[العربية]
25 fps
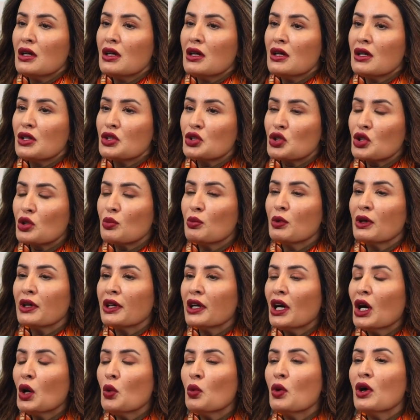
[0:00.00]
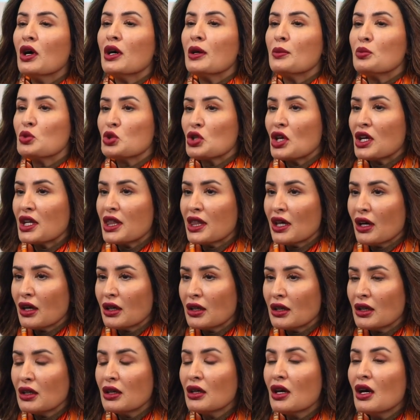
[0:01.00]
آه، شرب القهوة بشيء
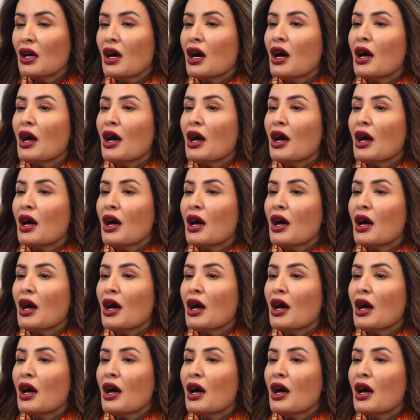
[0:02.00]
ثاني